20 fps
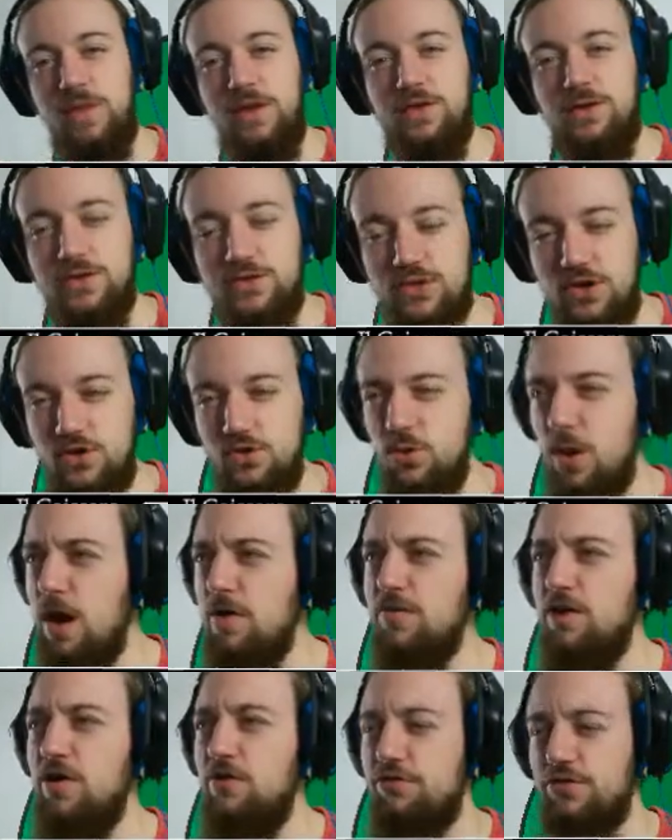per questo
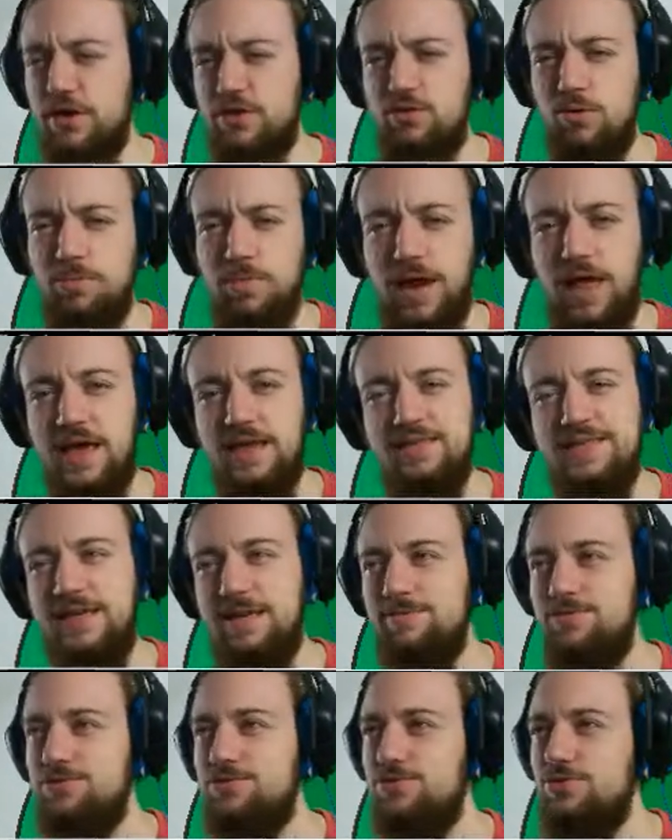nuovo free to play
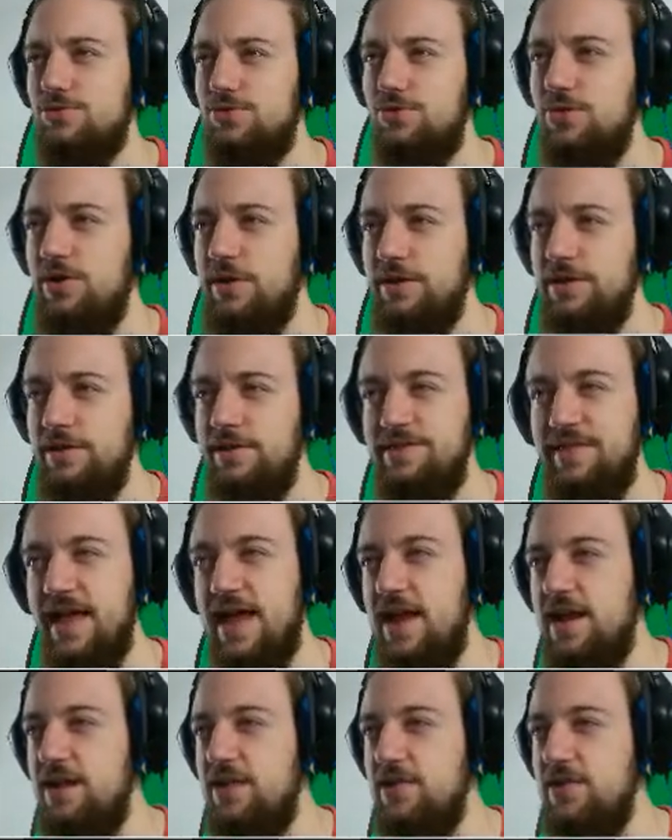siamo su
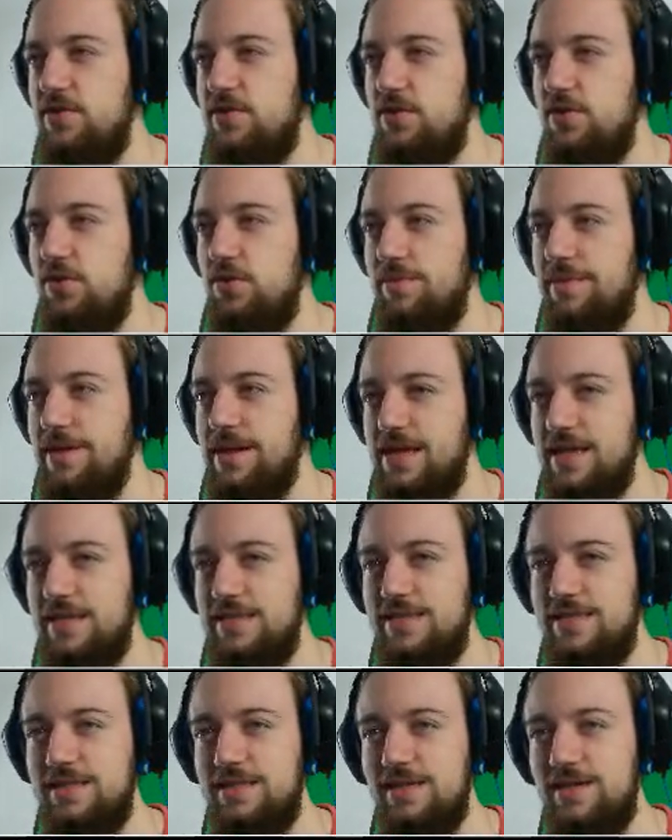The
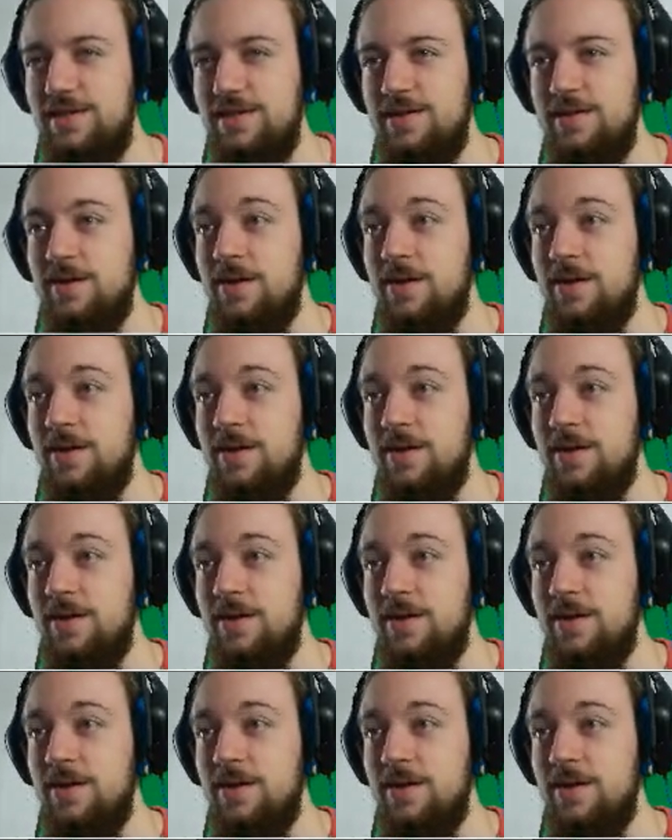Luminist e